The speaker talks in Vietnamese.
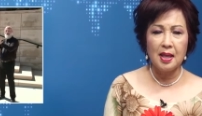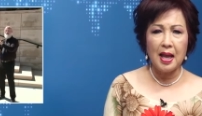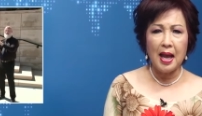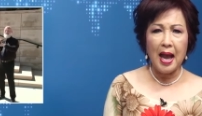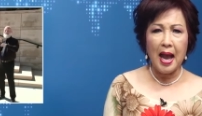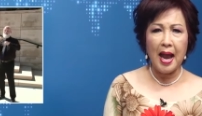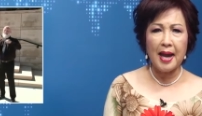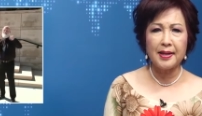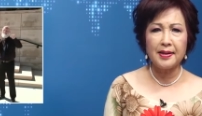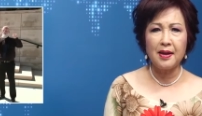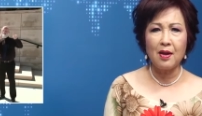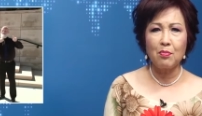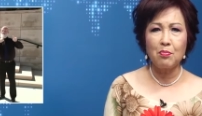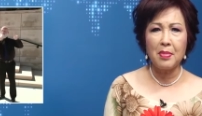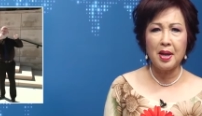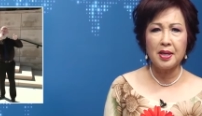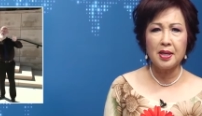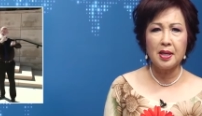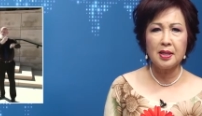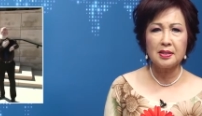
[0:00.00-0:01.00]
Hành động mà
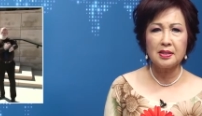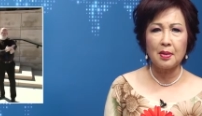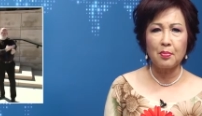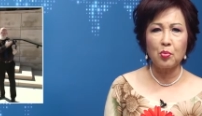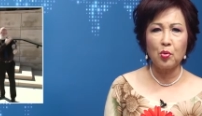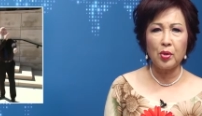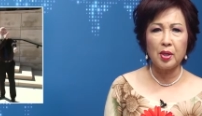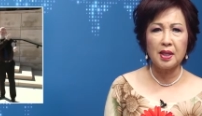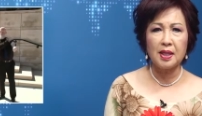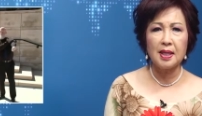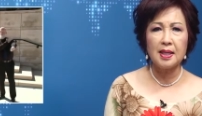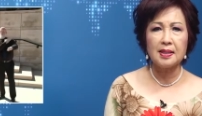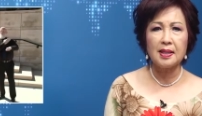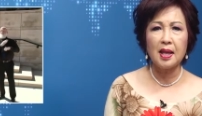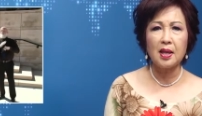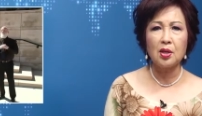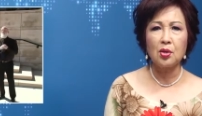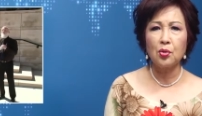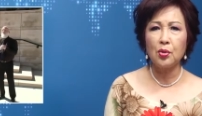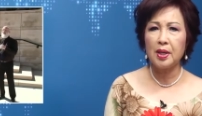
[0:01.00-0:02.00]
giới thẩm quyền y tế
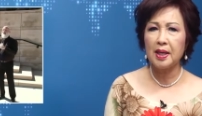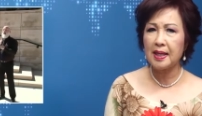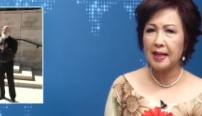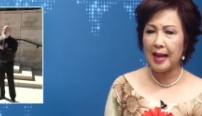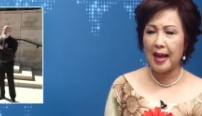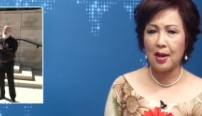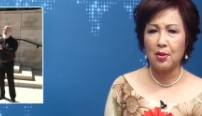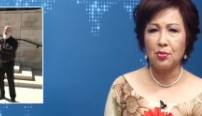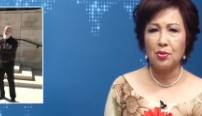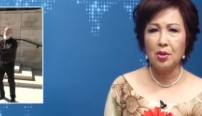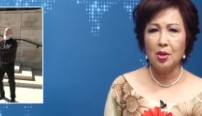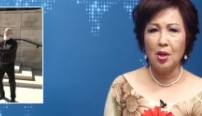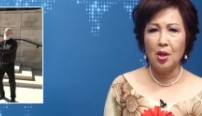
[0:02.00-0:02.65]
khuyến cáo